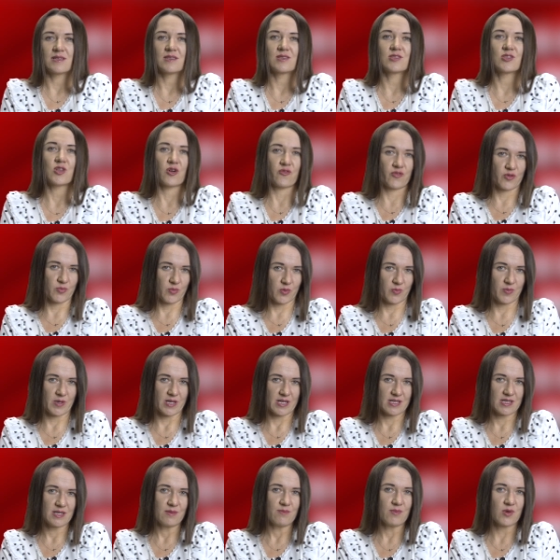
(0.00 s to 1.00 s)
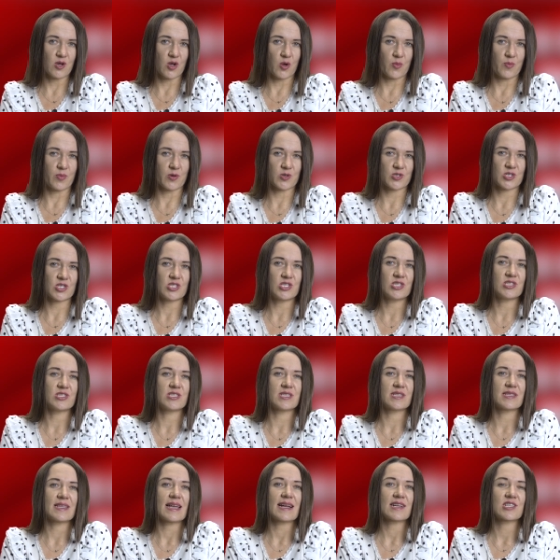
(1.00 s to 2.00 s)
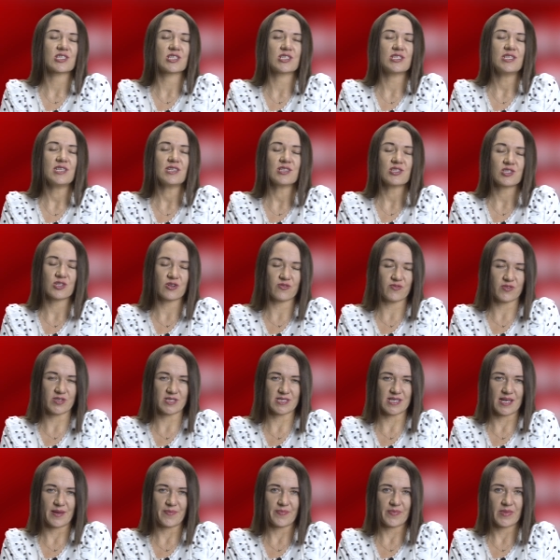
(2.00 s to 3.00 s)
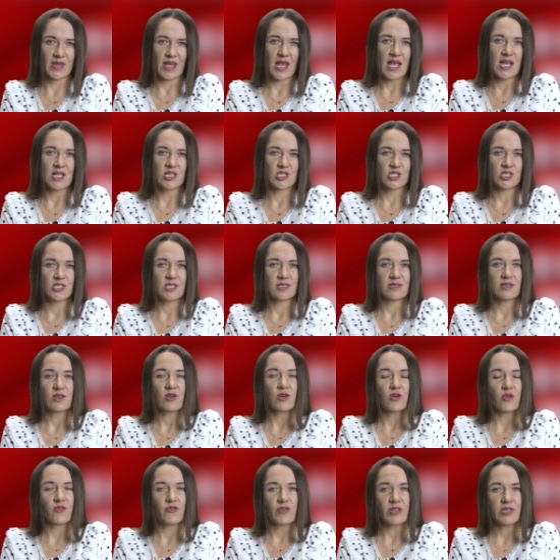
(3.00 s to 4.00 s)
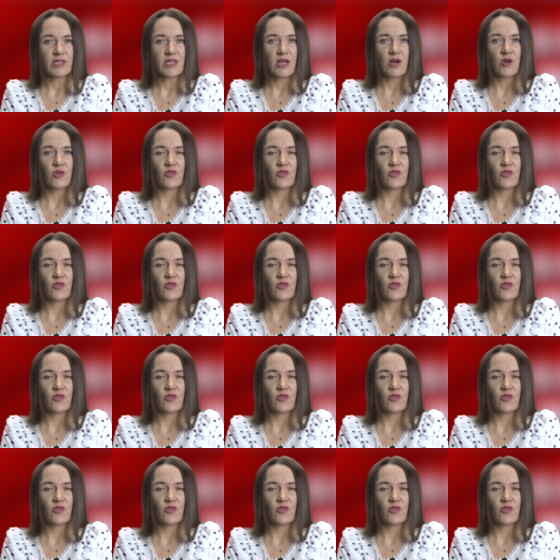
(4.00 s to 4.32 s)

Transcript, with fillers: Nowym obiektem mogą poszczycić się także Ciężkowice. 30 kwietnia